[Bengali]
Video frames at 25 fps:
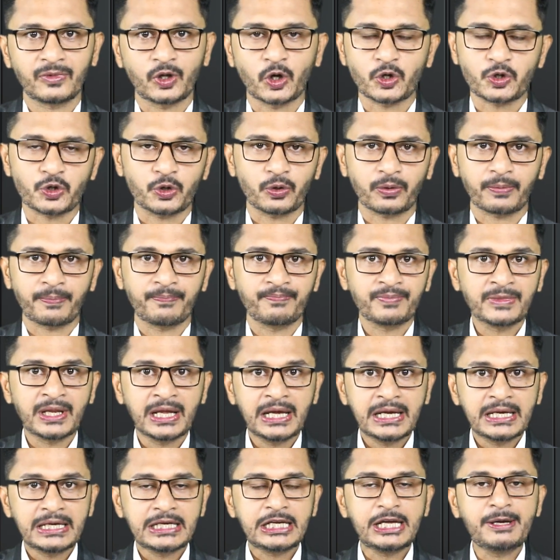দর্শক
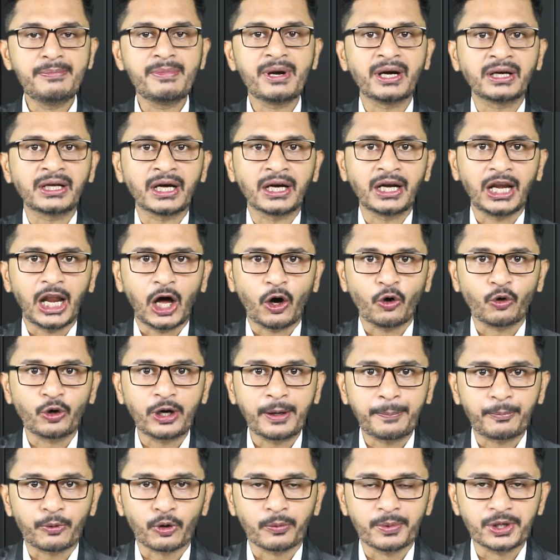ইমরান খান
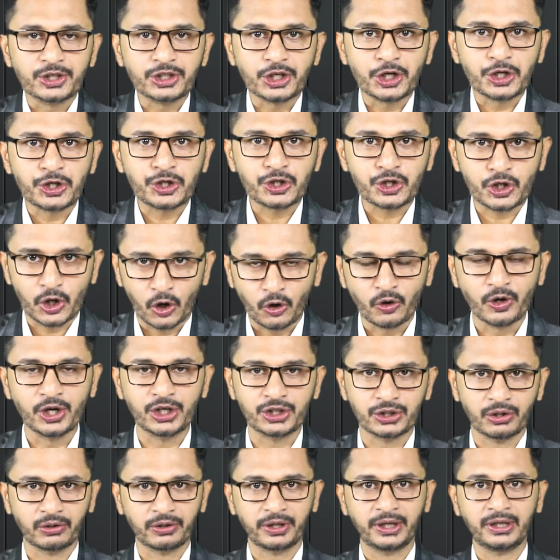লাহোরে প্রবেশের
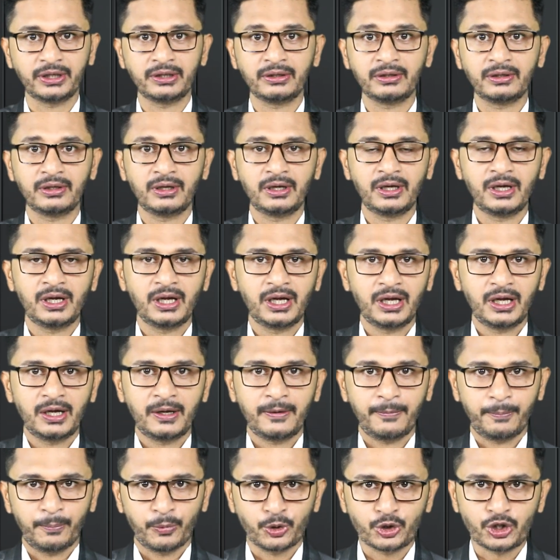সঙ্গে সঙ্গেই
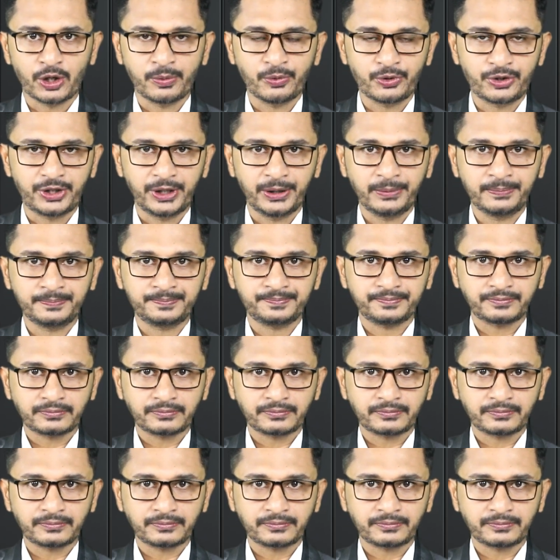মোটামুটি